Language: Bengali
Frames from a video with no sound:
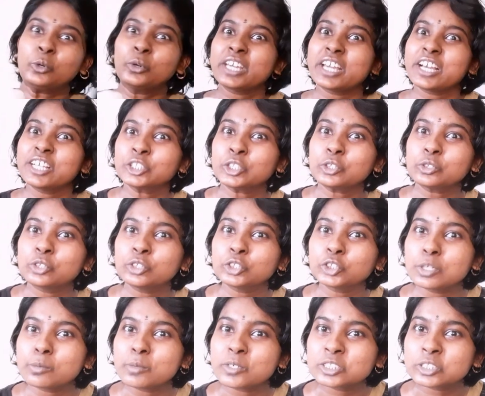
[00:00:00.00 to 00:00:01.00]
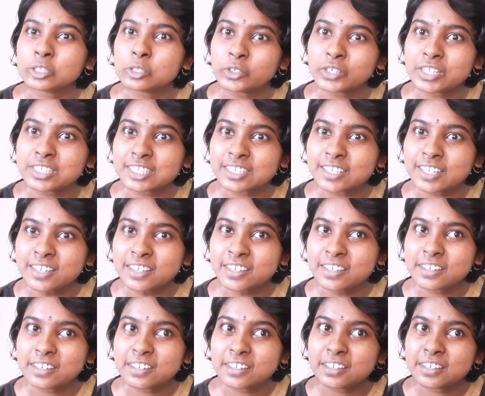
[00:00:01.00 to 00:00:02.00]
দুনিয়া শুদ্ধ সমস্ত লোকে চেনে
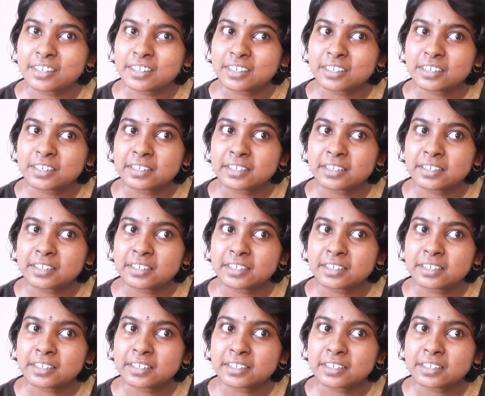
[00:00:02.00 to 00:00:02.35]
আমি